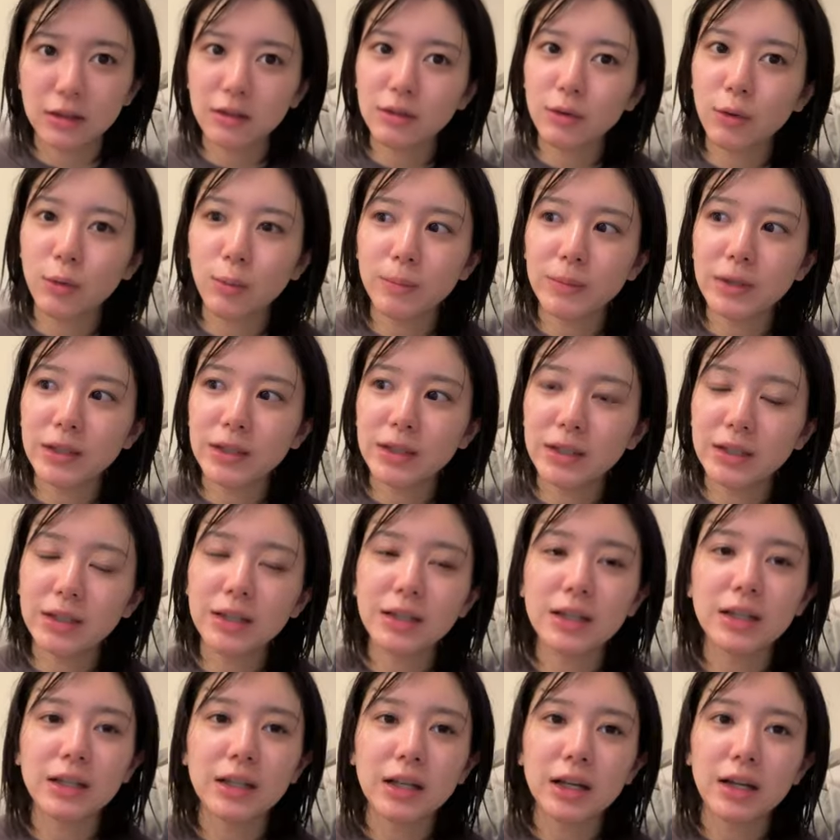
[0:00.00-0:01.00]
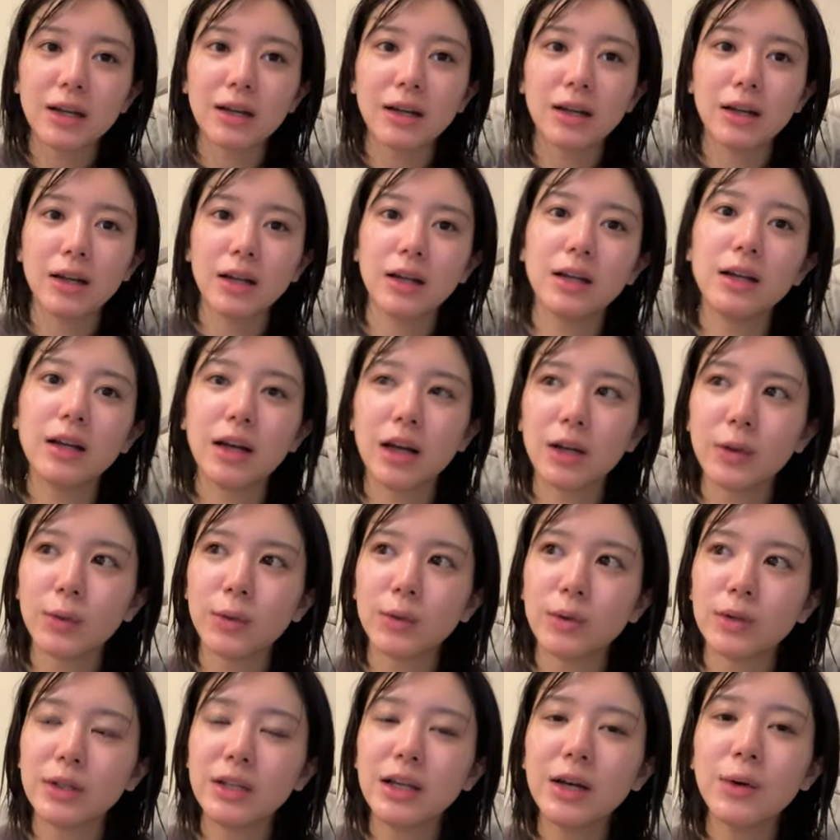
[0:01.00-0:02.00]
コンビニにあ
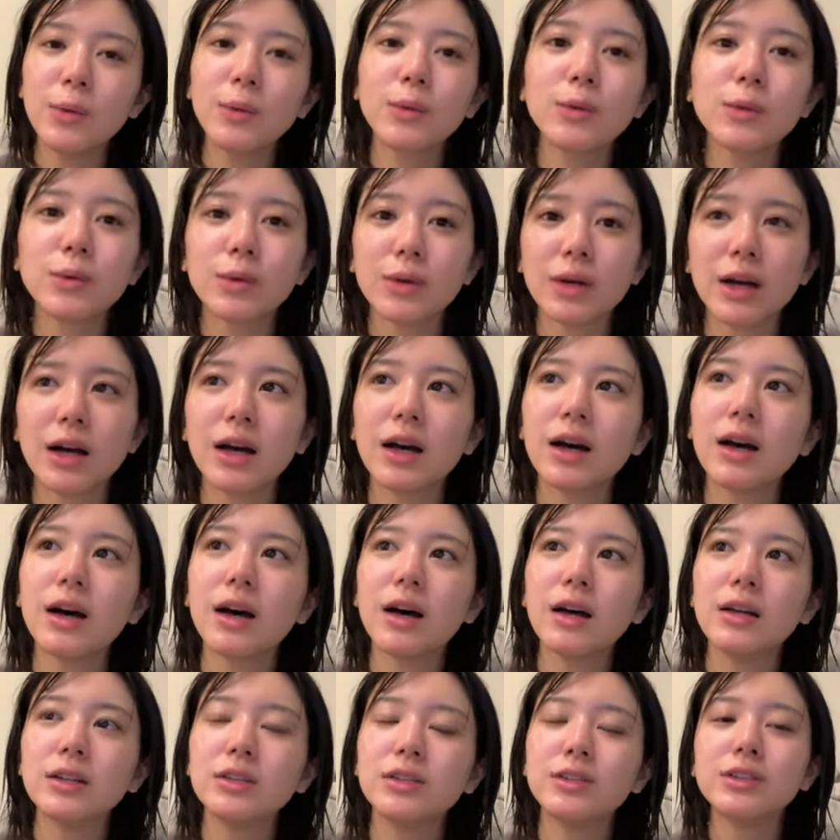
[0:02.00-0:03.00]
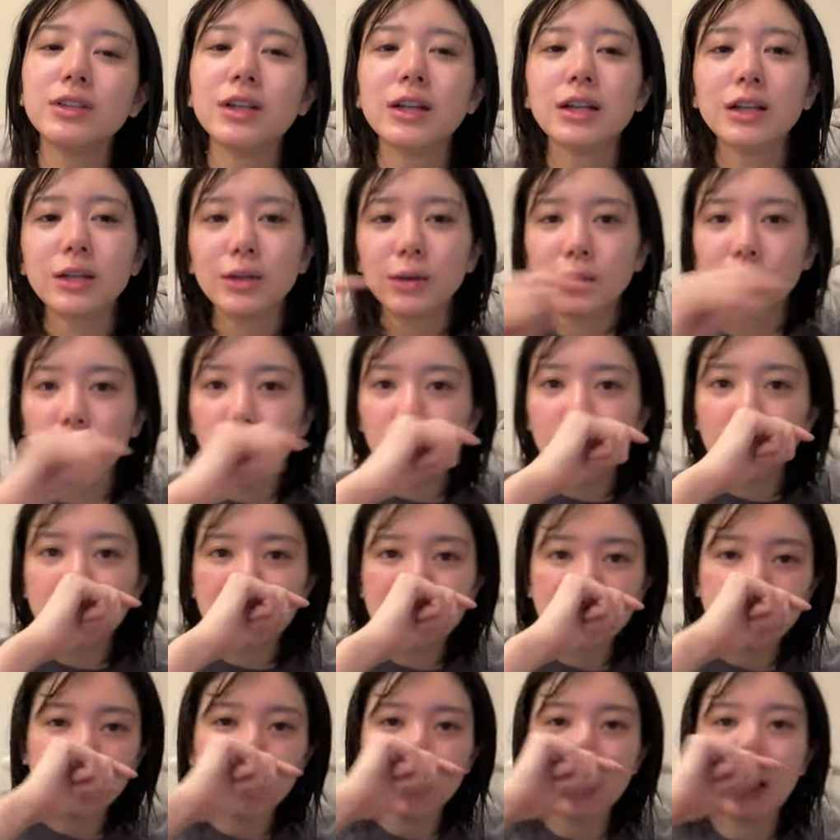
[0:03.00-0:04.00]
のイヤホンとか充電器とか置い
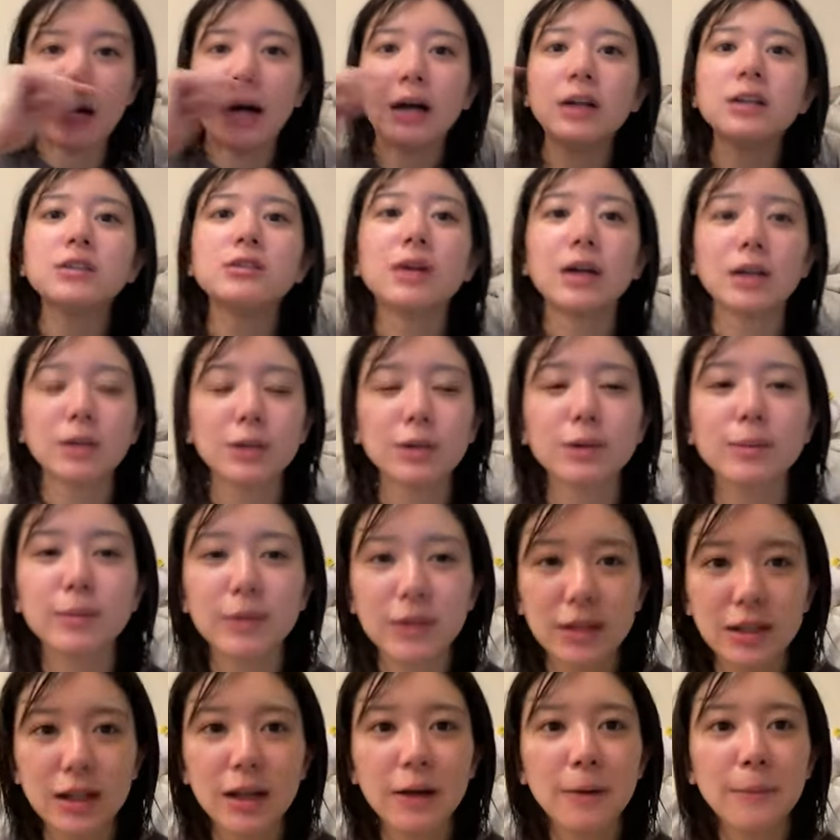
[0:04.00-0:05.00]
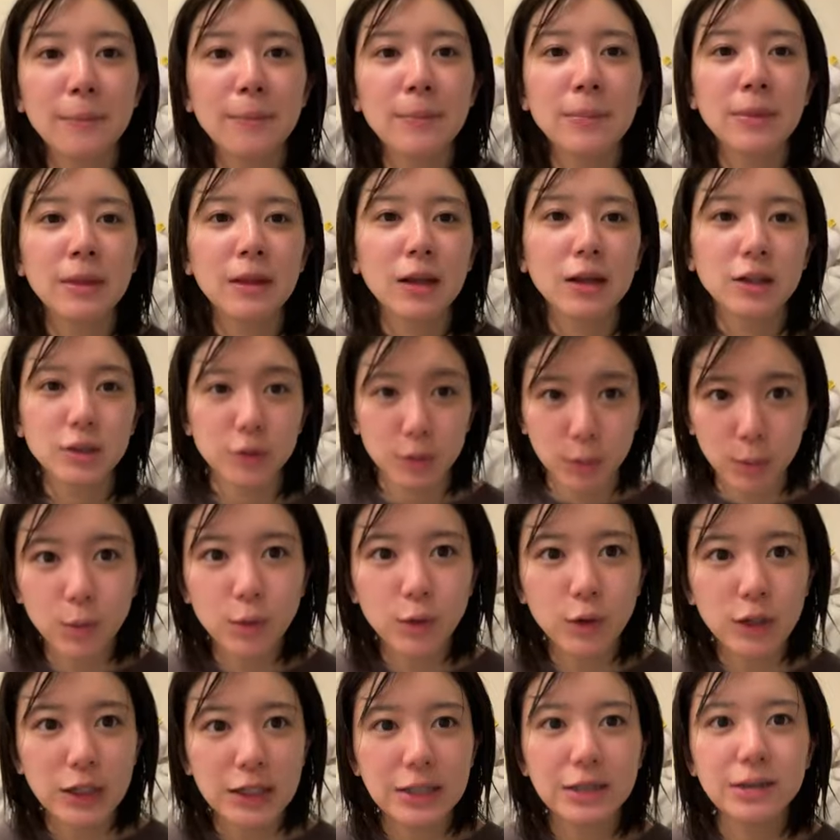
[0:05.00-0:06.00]
てるとこあるわと思ってそ
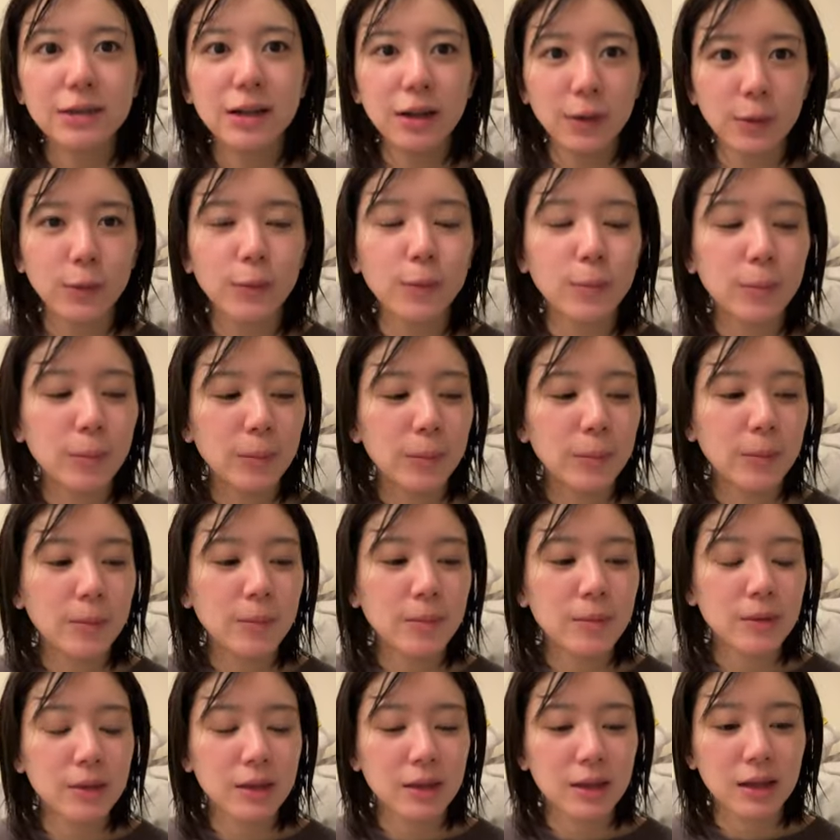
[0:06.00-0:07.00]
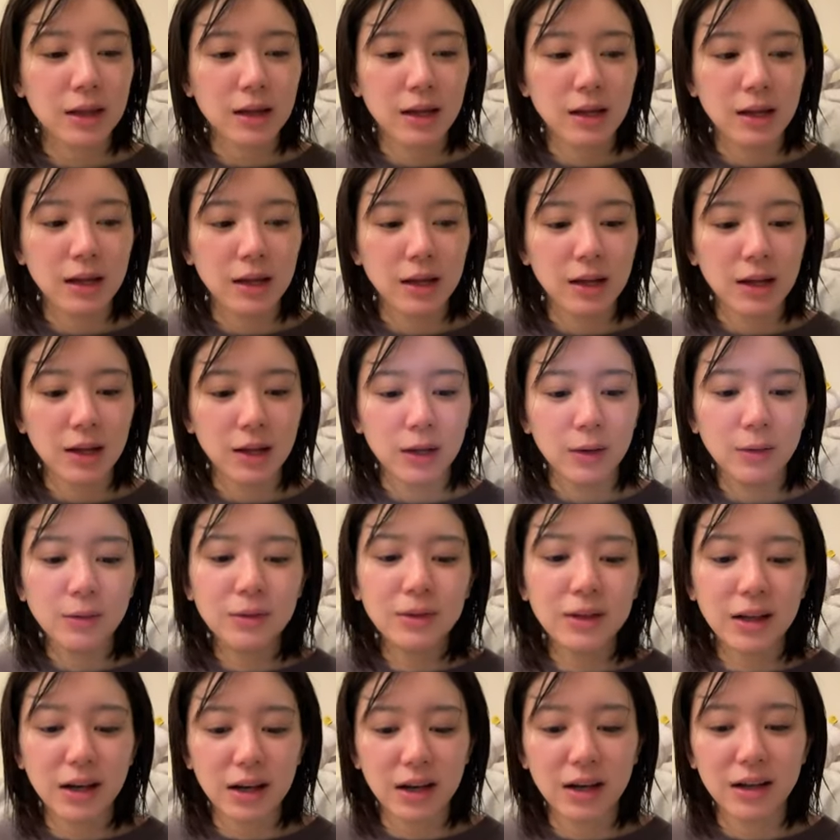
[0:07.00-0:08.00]
こ行ったの。ほ
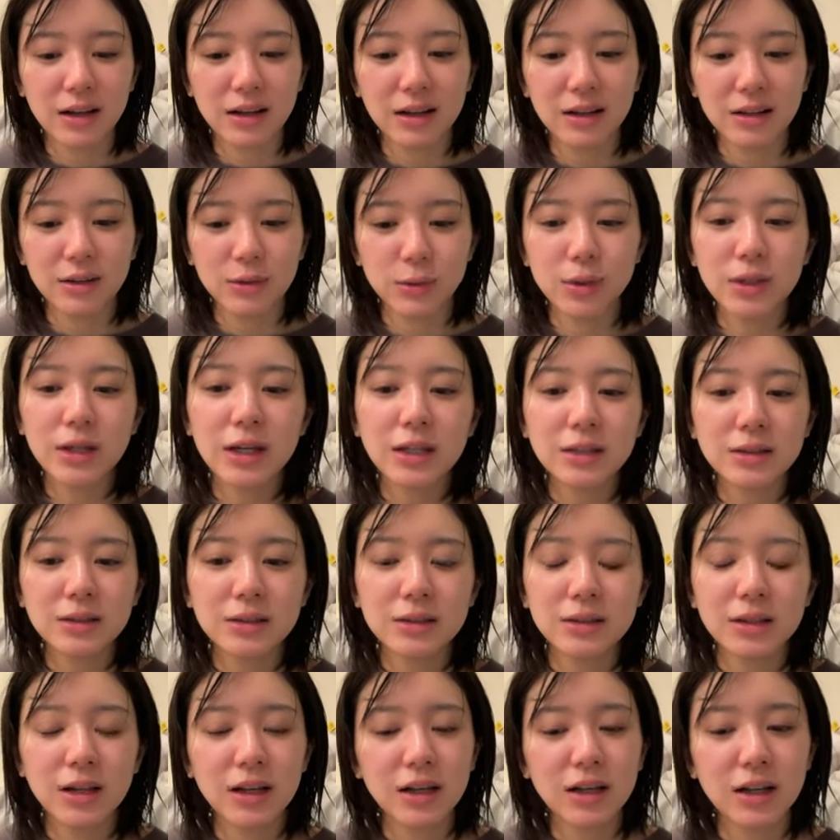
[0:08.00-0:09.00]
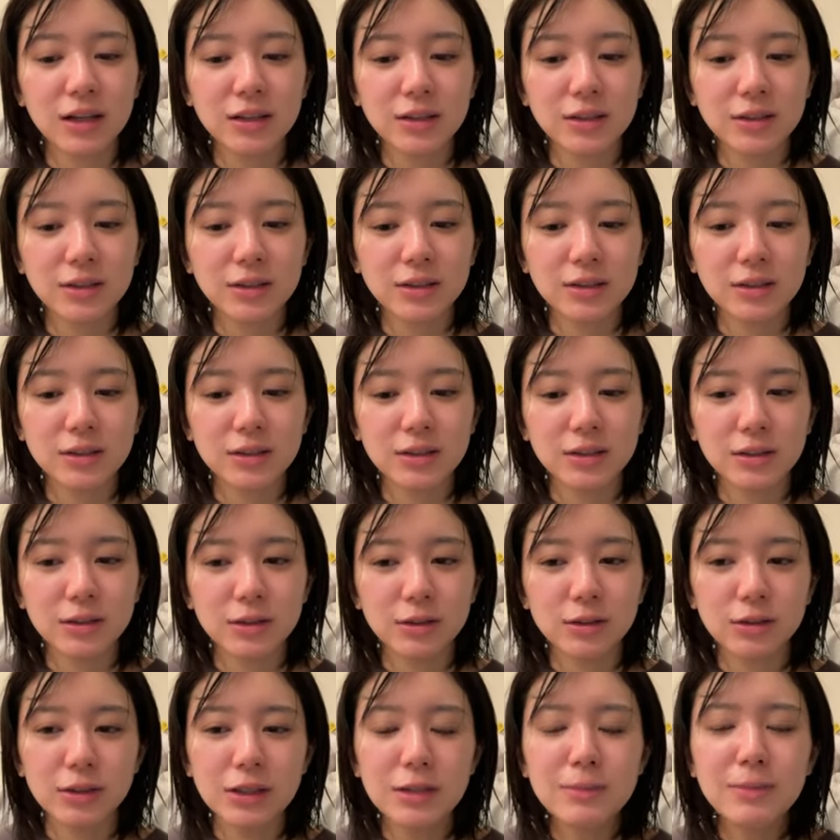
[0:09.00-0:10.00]
んならとりあえずなんか
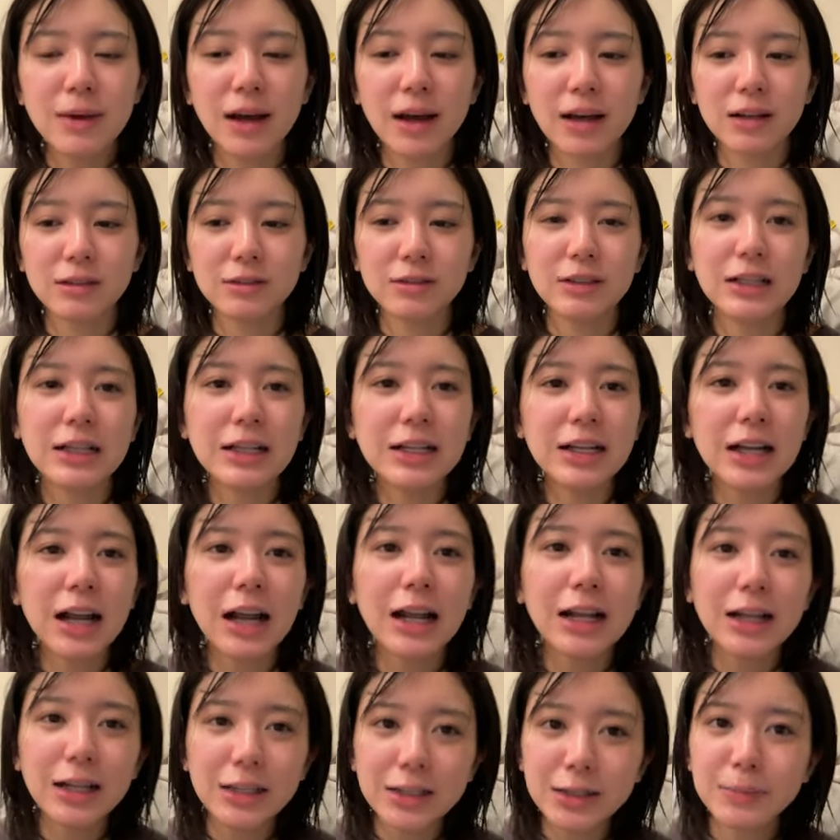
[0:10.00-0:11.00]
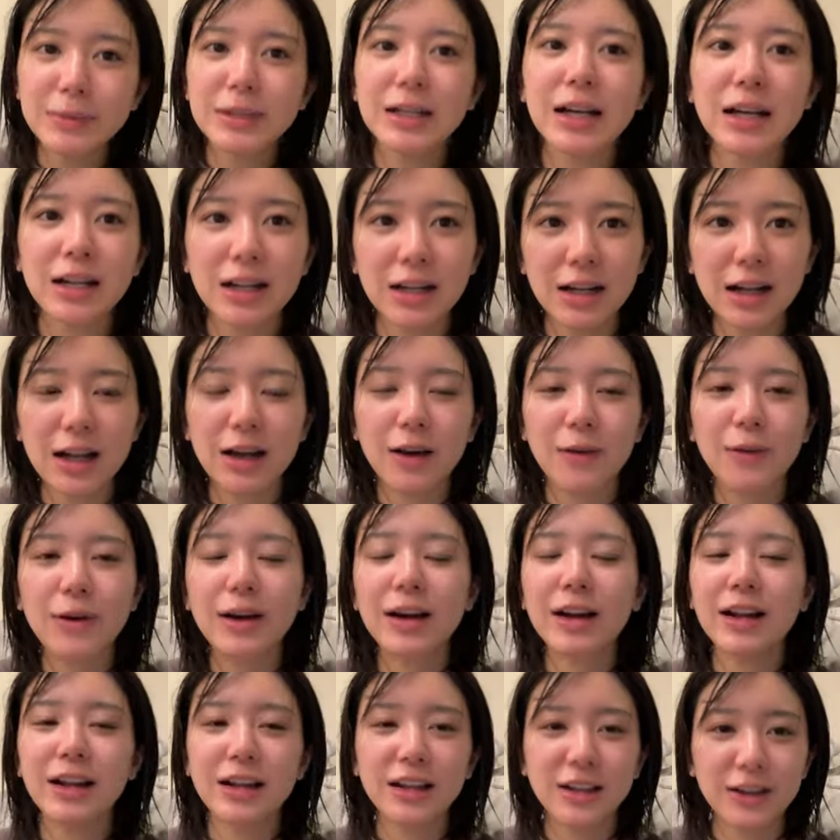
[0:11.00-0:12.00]
今売り切れですみたいな、なんか分
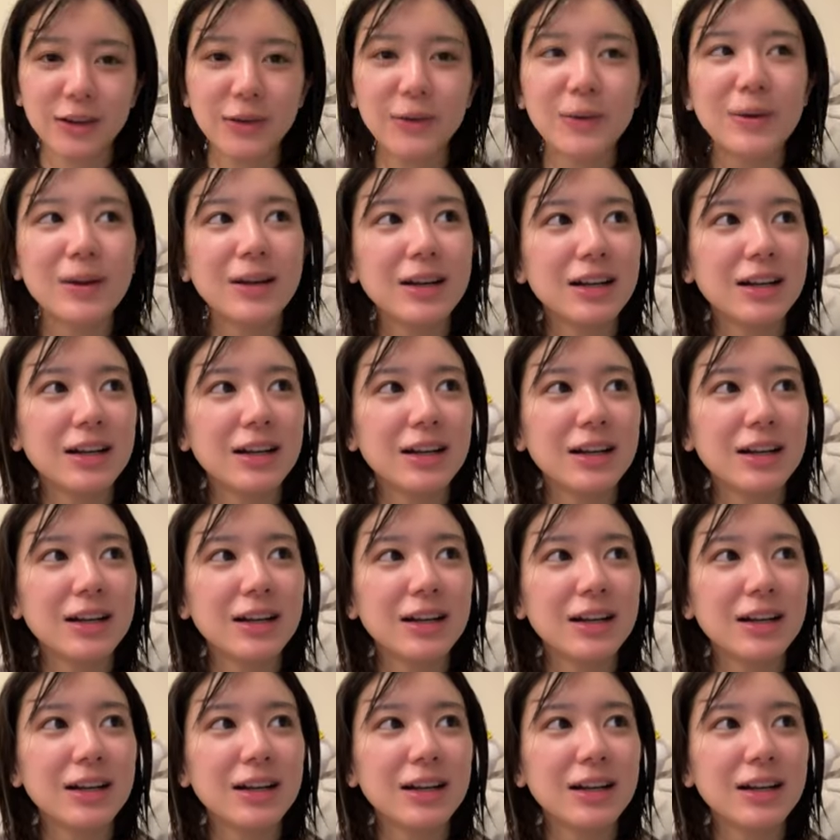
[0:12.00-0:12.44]
からへんけど